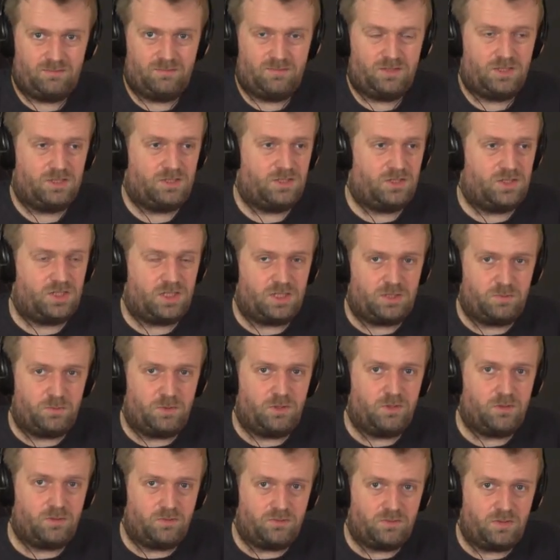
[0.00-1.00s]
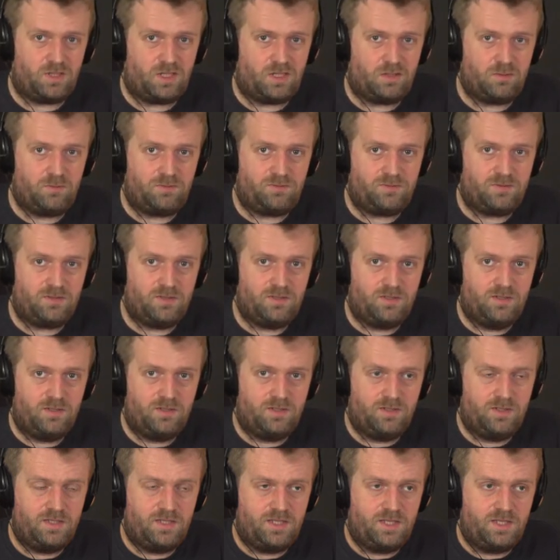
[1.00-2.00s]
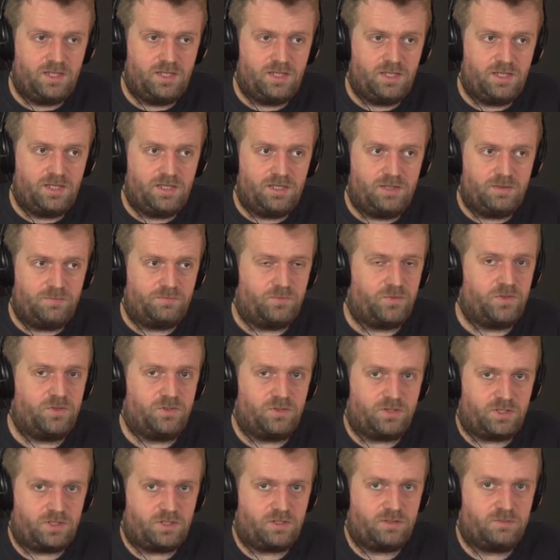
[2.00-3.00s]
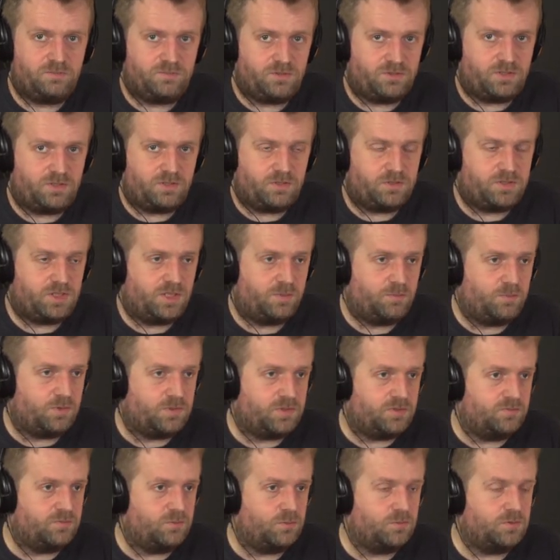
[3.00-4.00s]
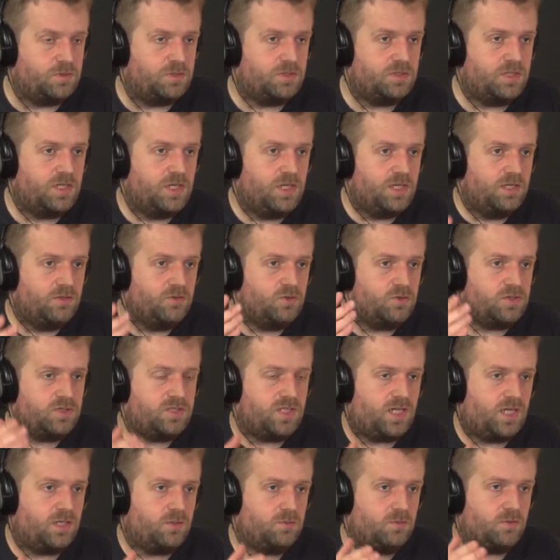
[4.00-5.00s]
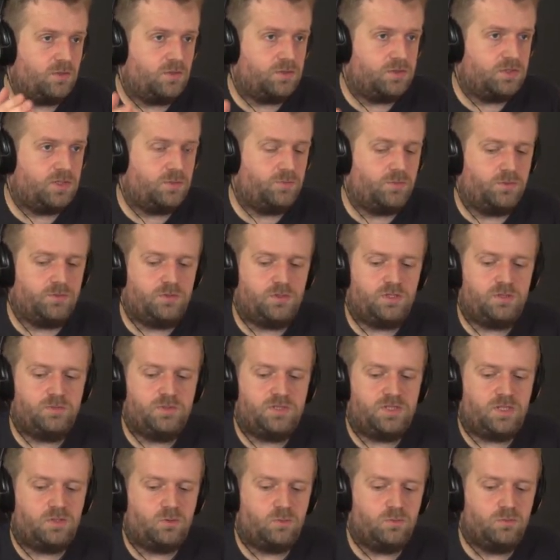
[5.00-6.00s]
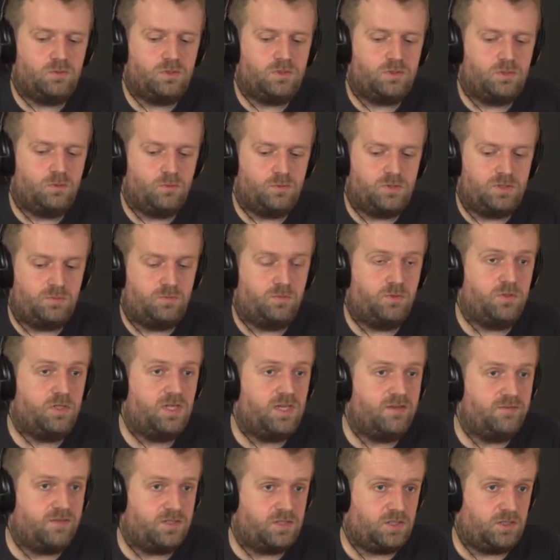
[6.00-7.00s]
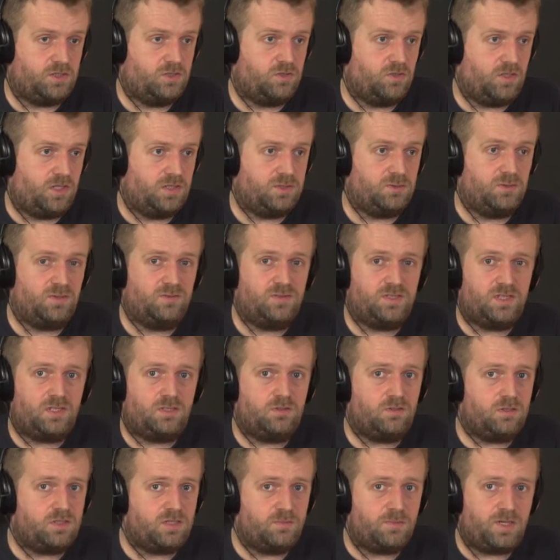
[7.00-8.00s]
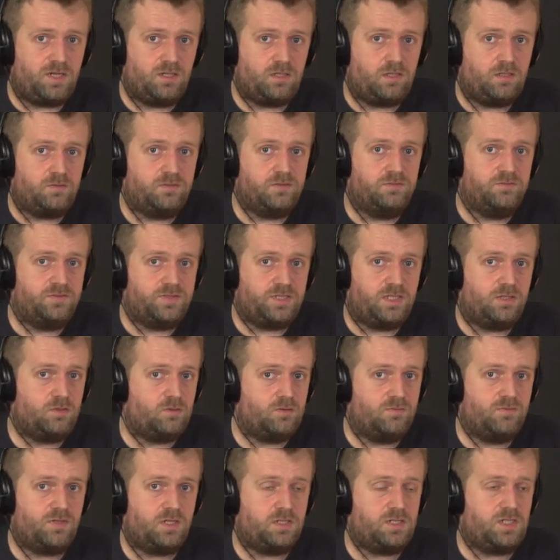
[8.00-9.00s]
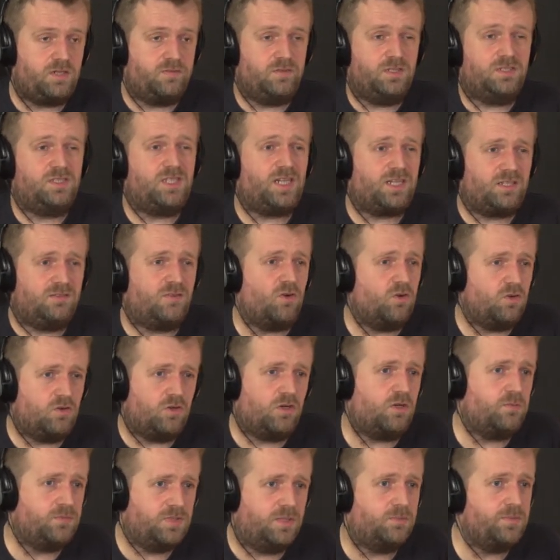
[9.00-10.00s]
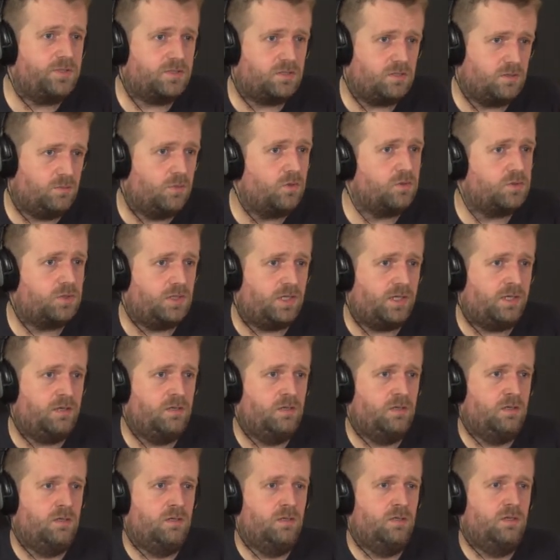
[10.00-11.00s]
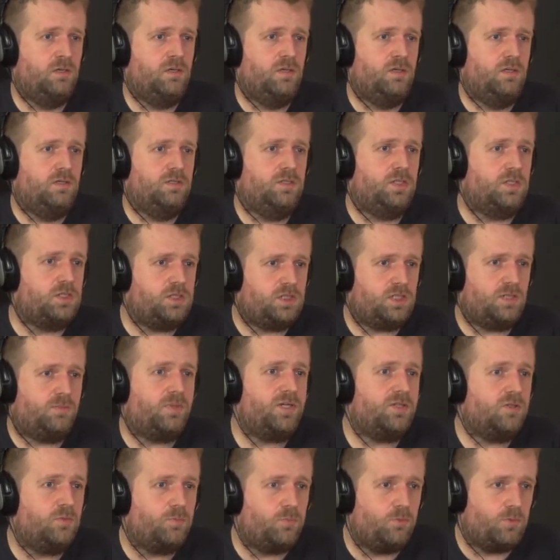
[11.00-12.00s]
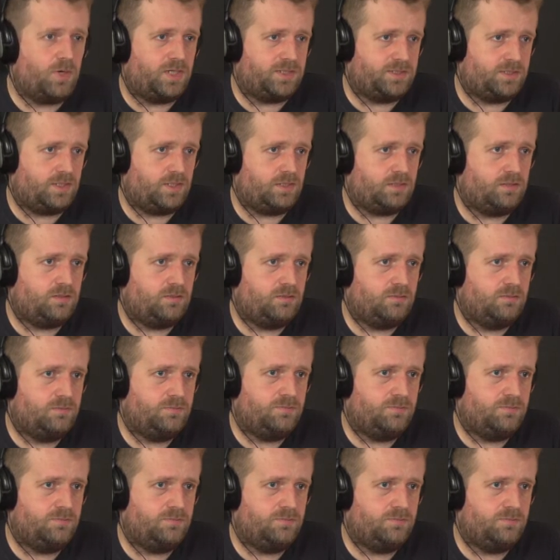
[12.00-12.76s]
To jest 6 milionów dolarów? do tego, do tego chciałem potem wrócić. Dostają goście po to, żeby zatrudnić ludzi, ponieważ, jak się okazuje, w sektorze bankowym, w centrum Warszawy jest tak ogromne bezrobocie, że trzeba dopłacać.